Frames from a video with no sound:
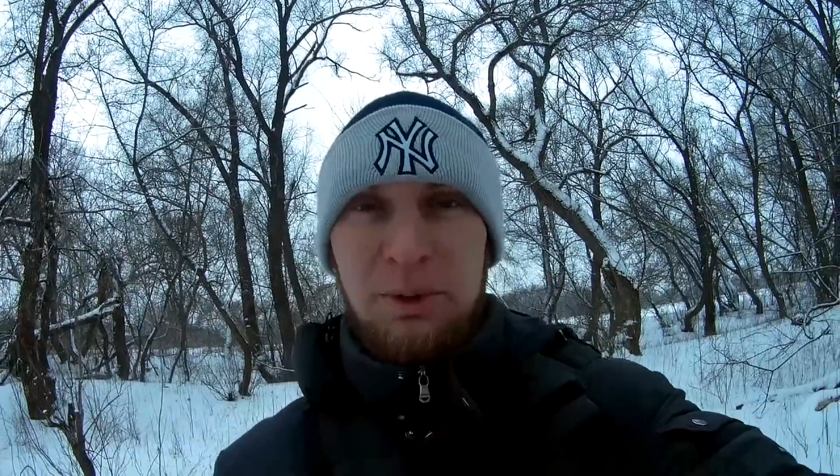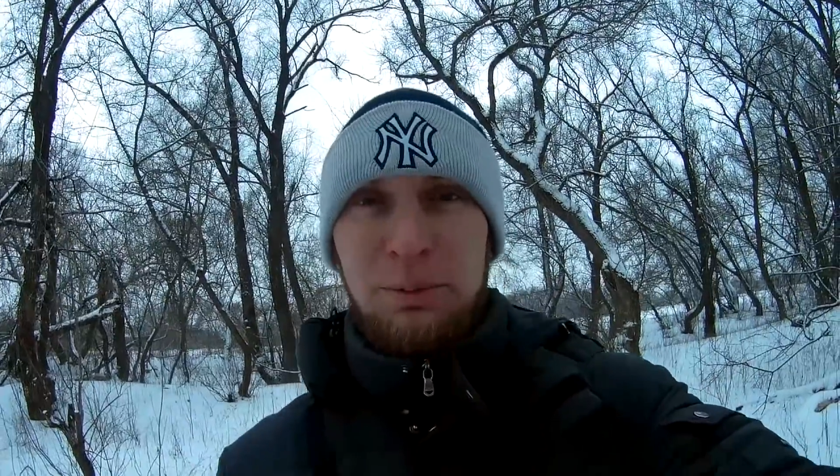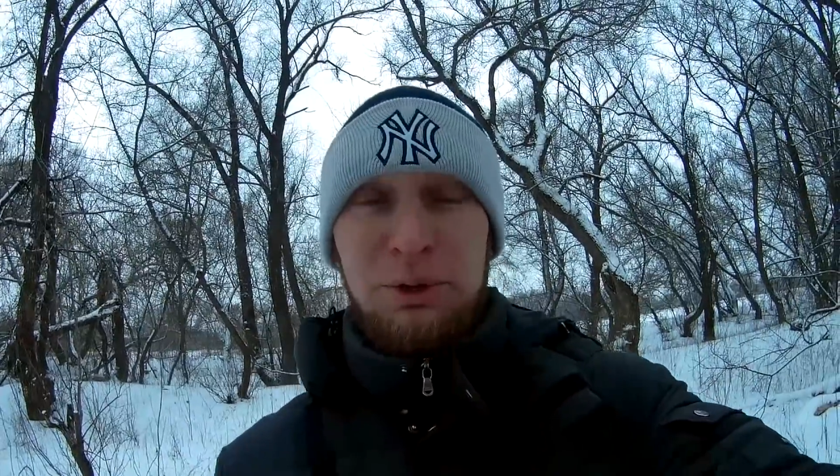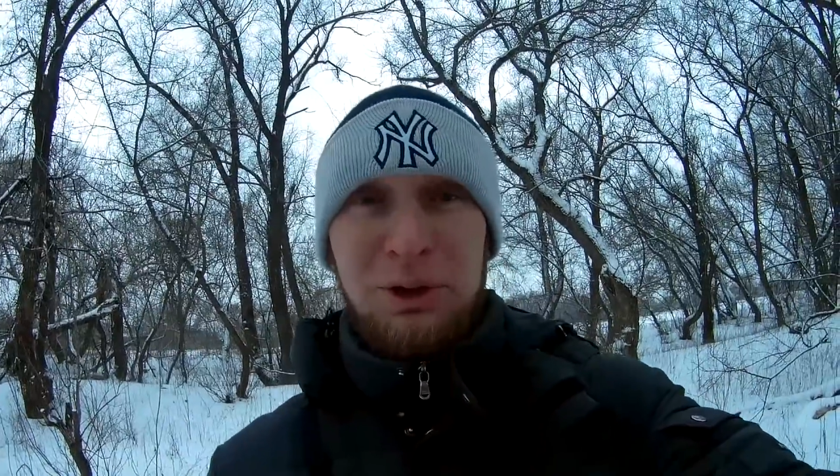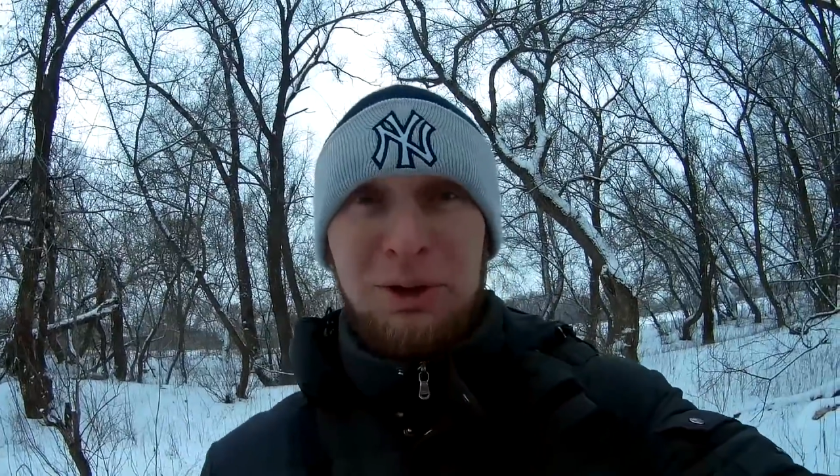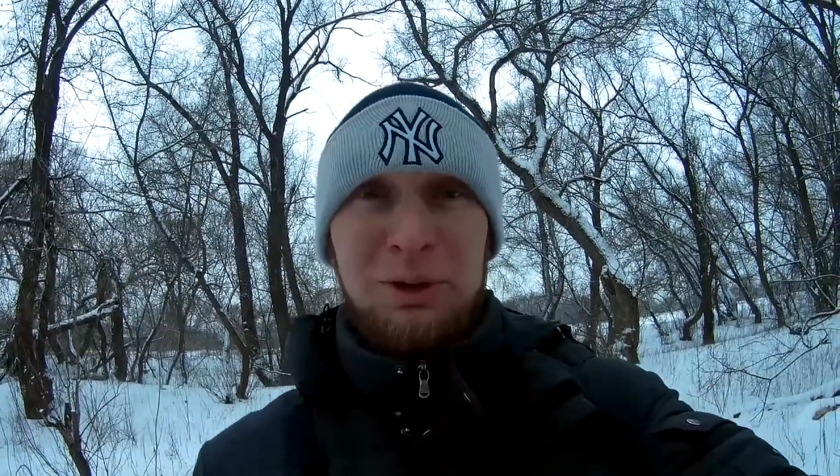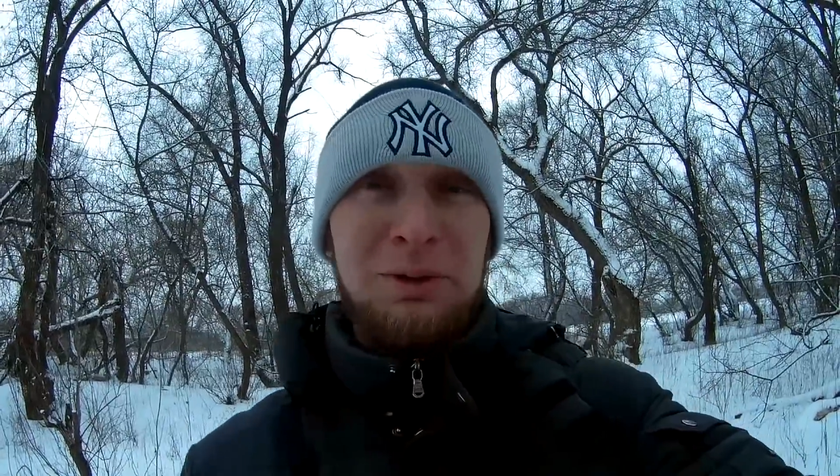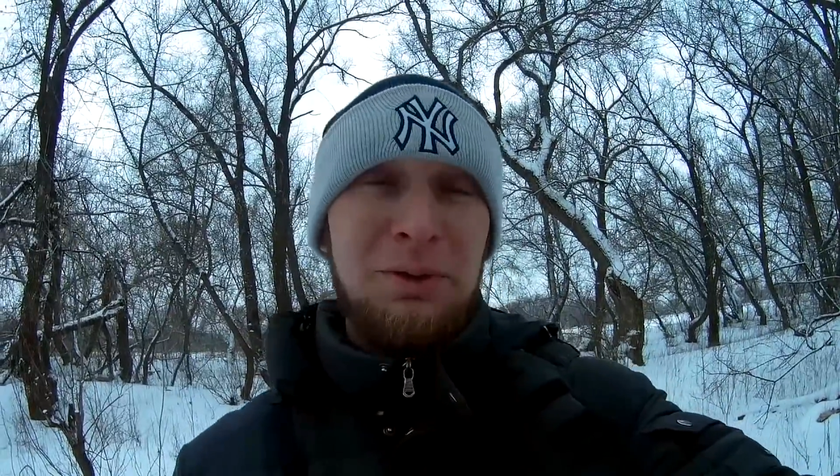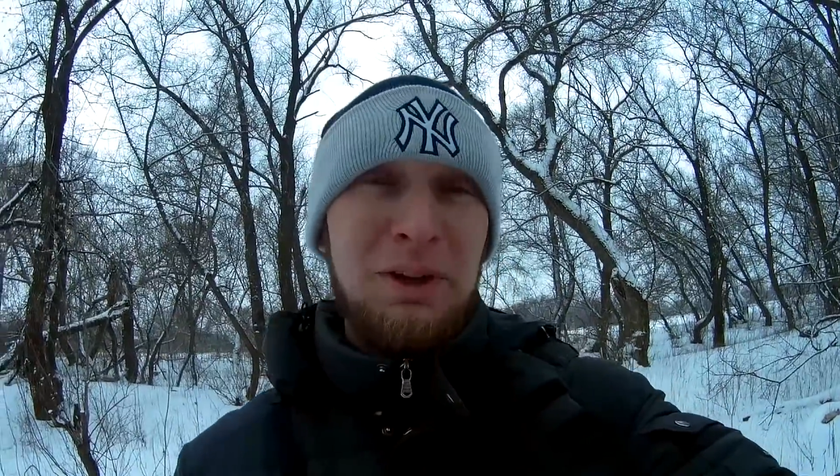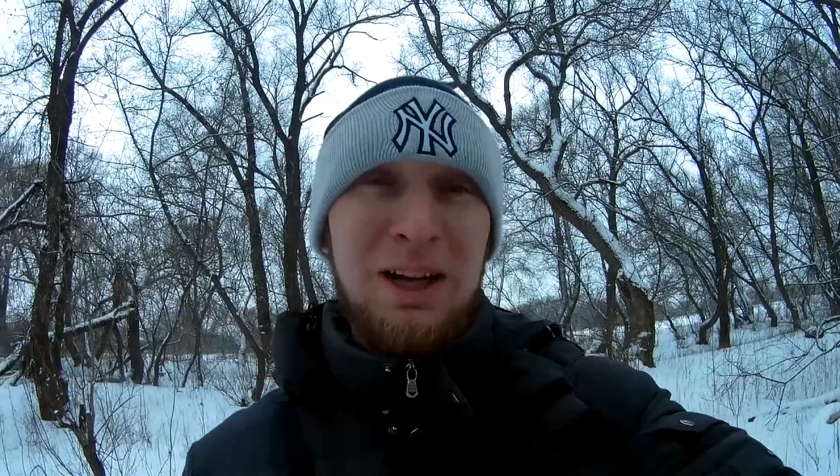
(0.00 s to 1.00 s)
японской
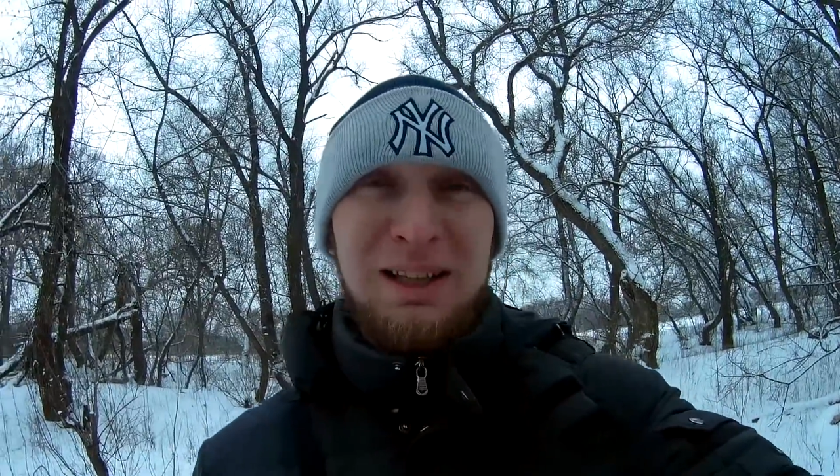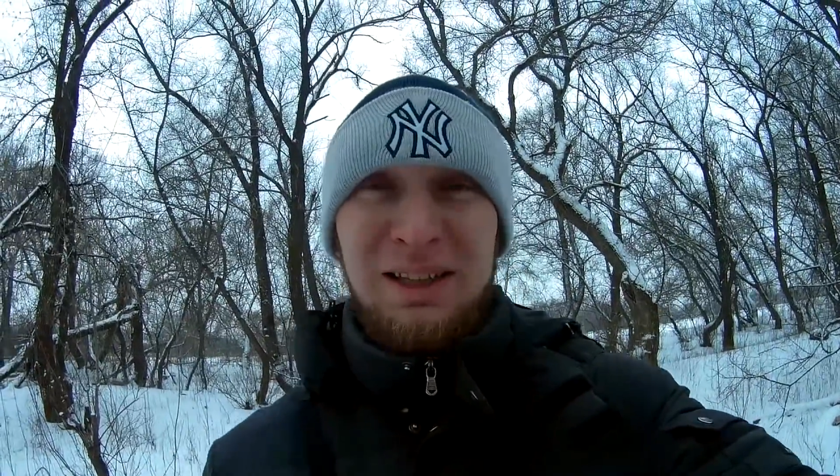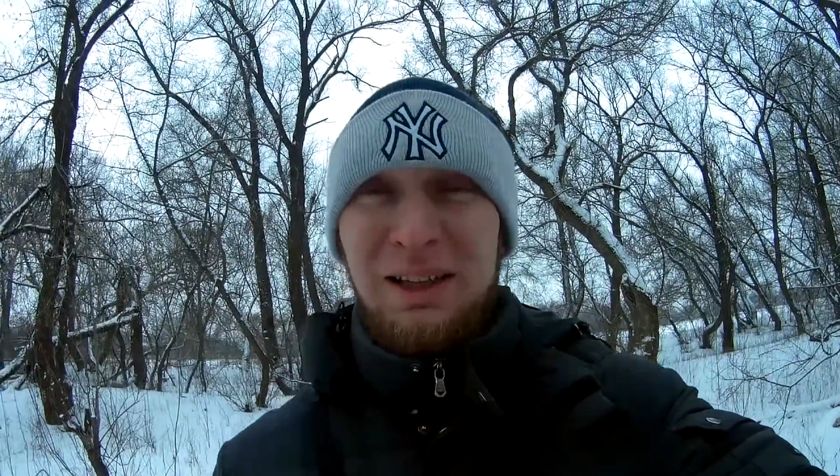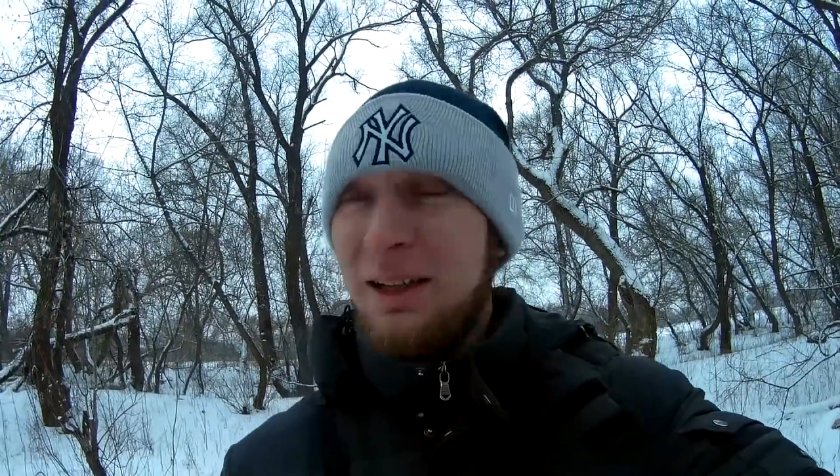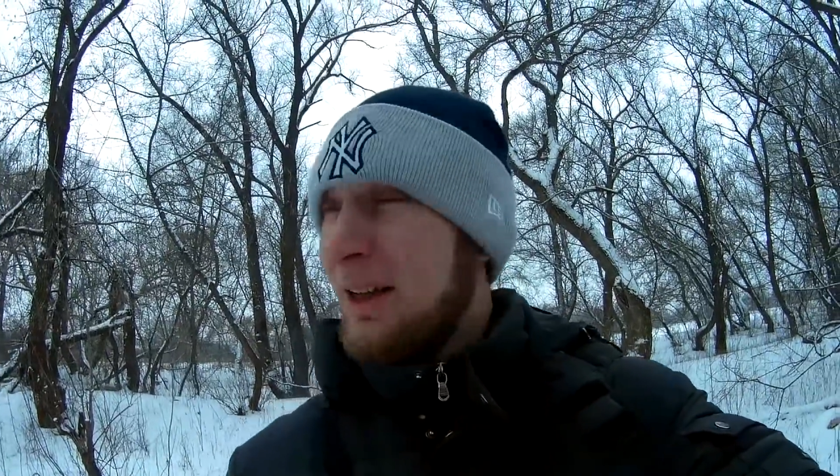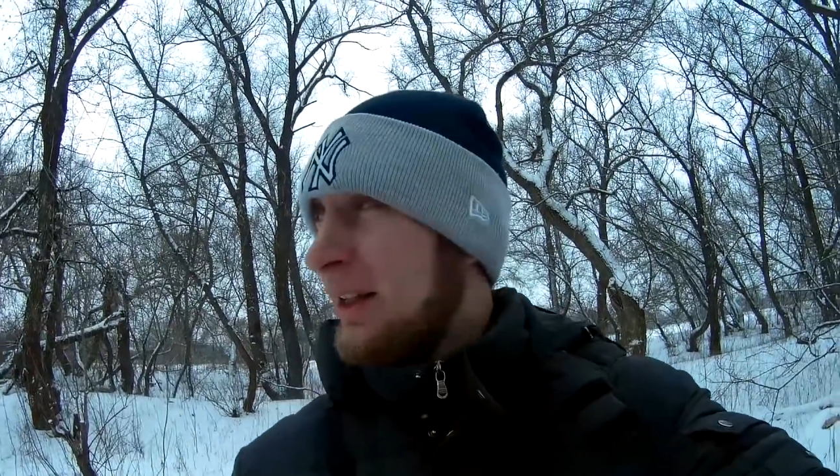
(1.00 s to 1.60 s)
классификации.